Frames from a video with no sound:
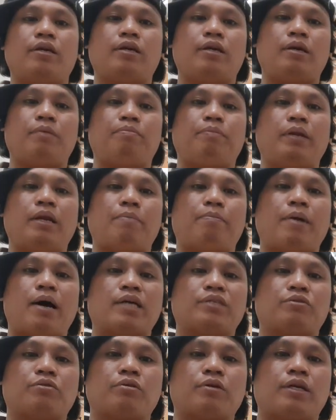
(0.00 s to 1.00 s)

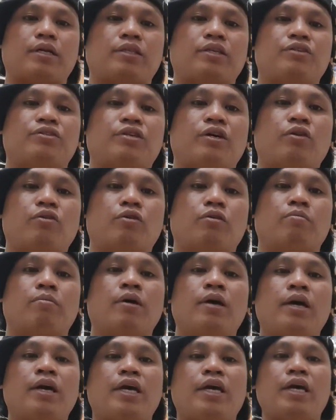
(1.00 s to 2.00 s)
ipinapasok natin sa loob.
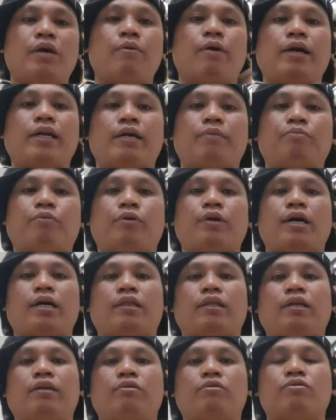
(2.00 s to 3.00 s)
Iwanan po
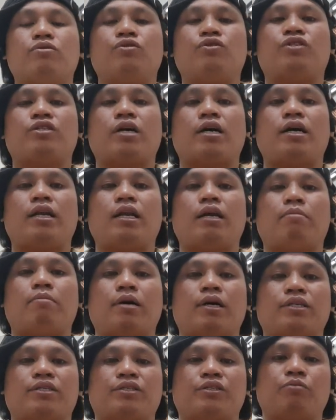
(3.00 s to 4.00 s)
natin doon sa
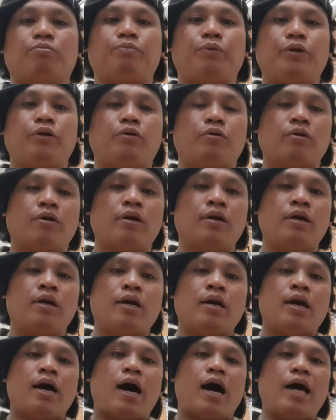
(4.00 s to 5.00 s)
labas. Yun po yung
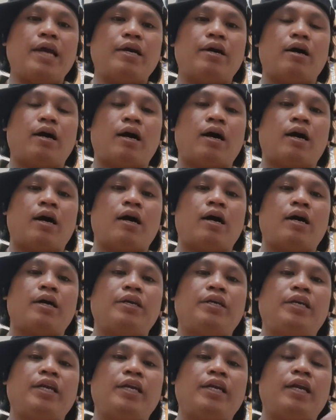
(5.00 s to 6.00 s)
ay, uh,
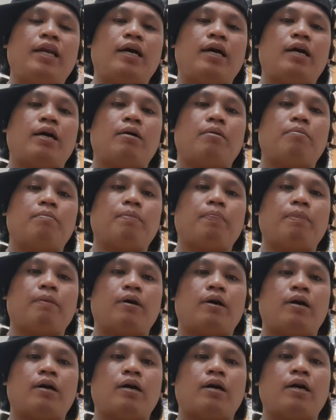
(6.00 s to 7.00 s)
hindi nila
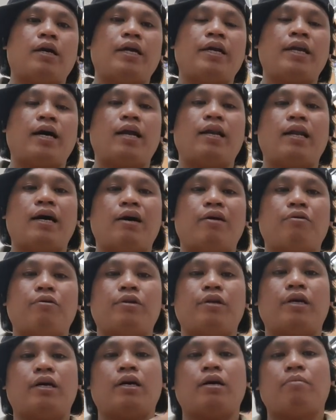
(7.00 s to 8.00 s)
uh, ah, ina
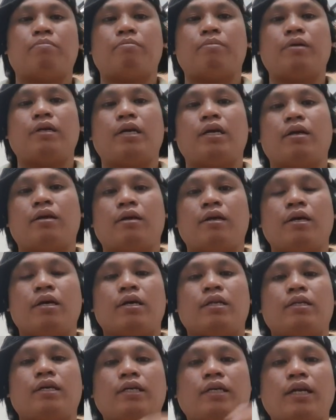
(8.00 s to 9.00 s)
na
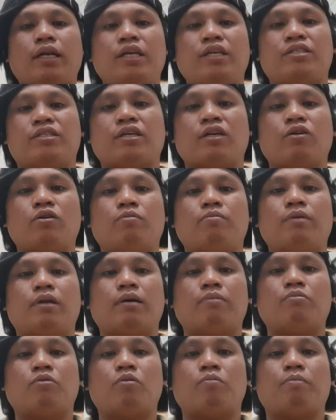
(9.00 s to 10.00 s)
dadalhin sa loob
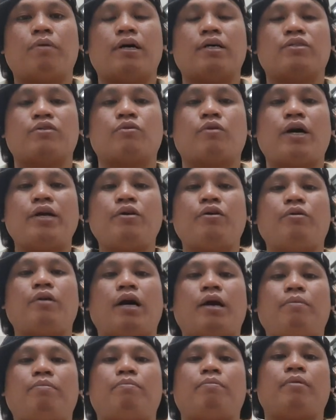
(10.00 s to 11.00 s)
ng MOPA. So ngayon
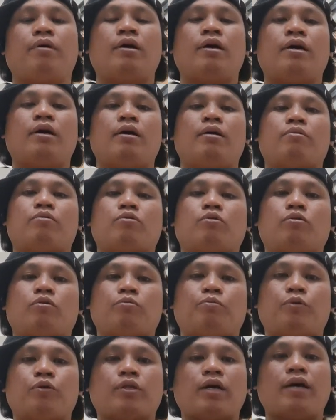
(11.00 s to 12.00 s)
ay tungo
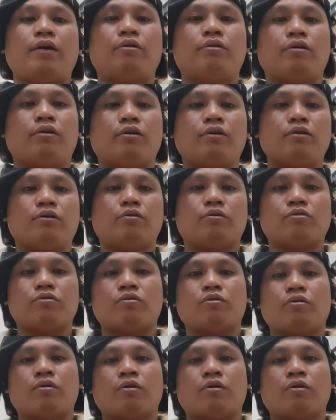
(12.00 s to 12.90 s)
po tayo doon kung